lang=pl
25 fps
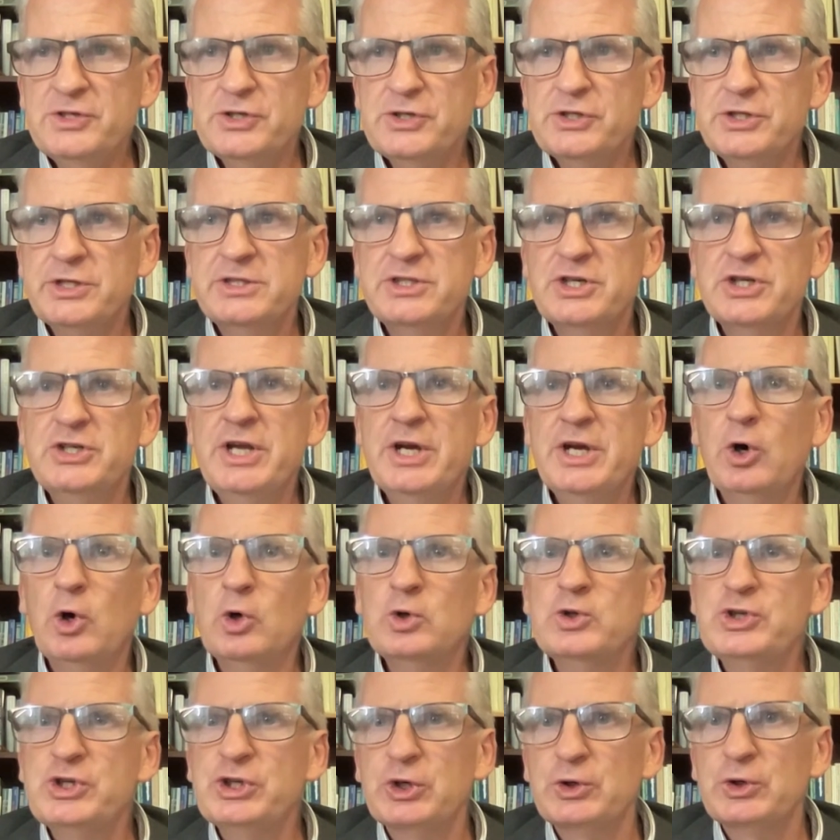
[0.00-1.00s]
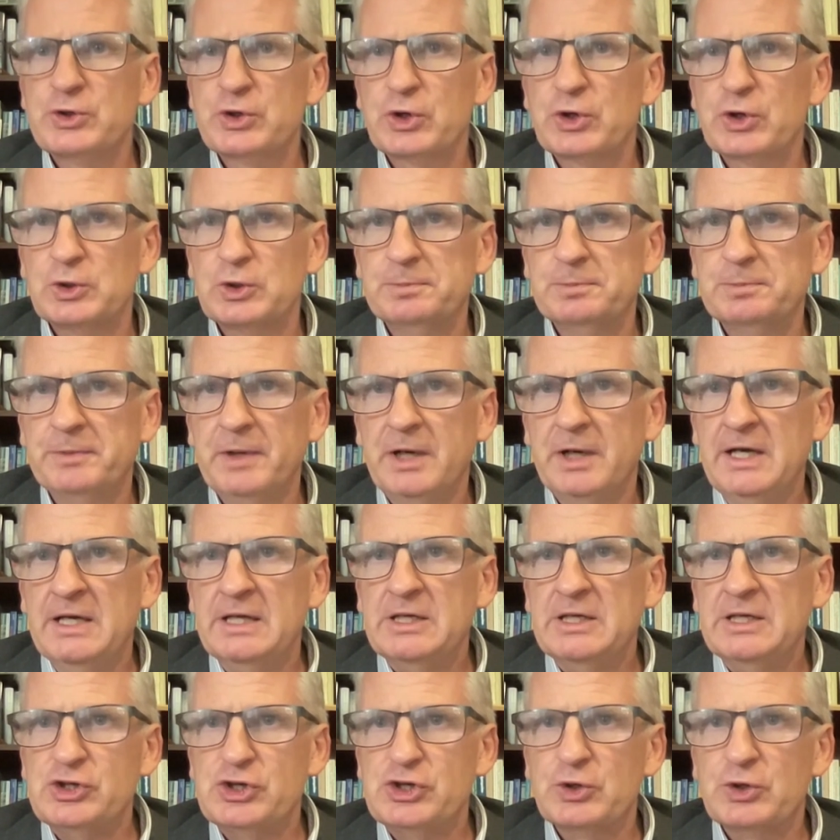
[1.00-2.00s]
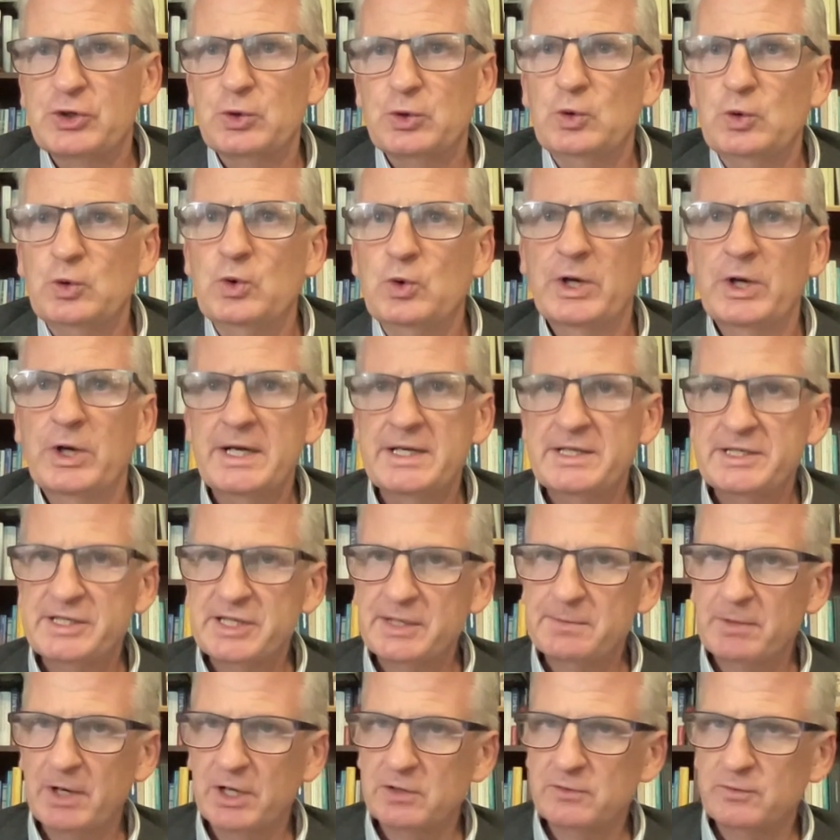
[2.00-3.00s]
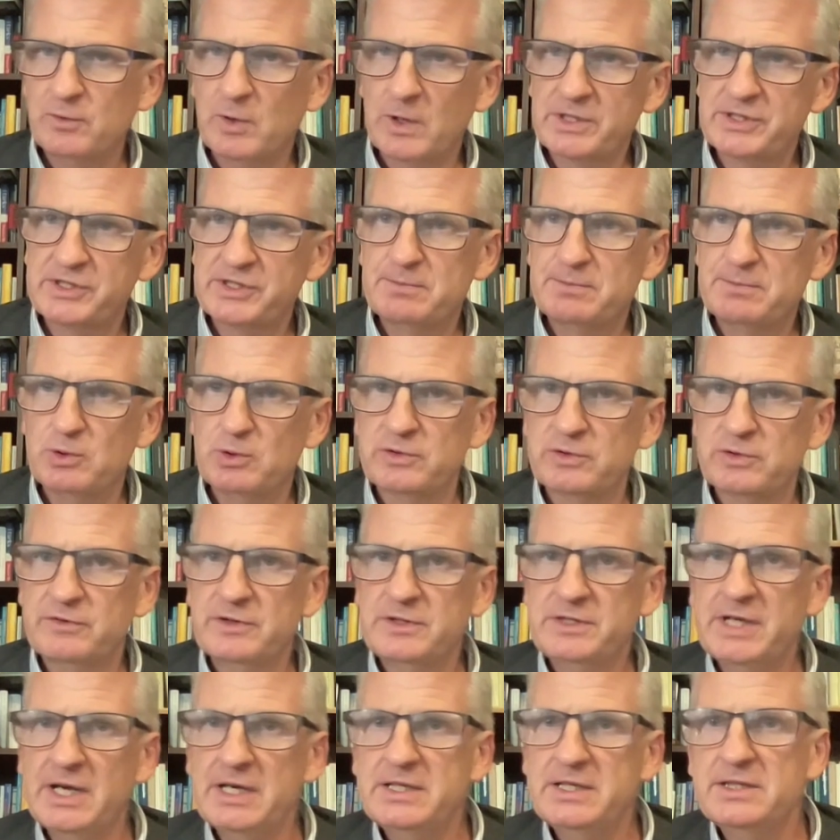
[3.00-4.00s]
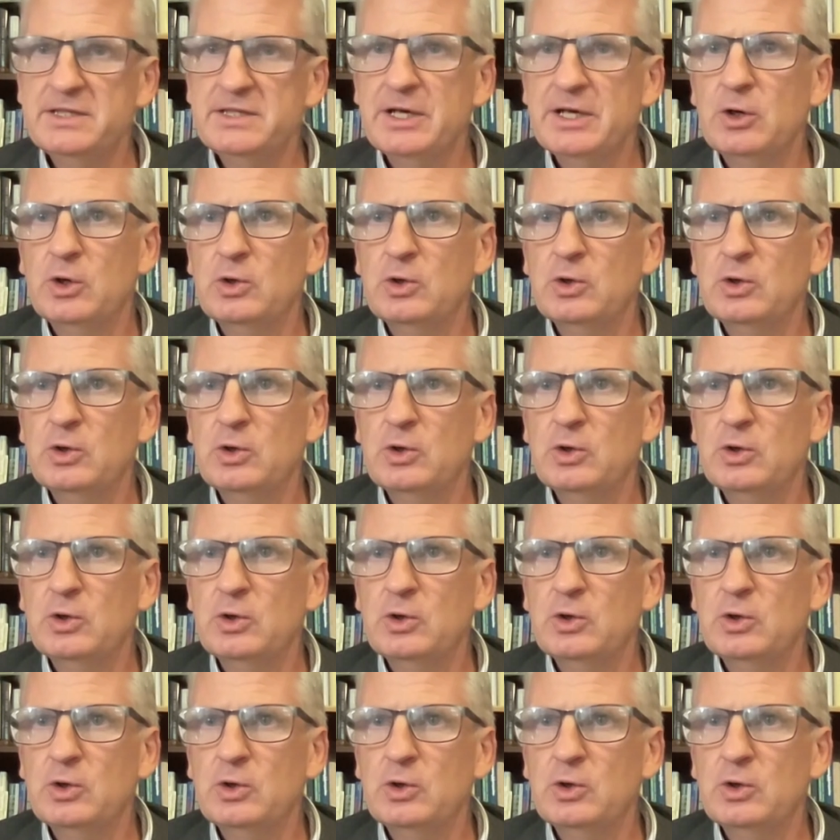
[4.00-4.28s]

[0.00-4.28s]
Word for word: Że, że nie chodzi o to, że Ukraińcy mają własny punkt widzenia.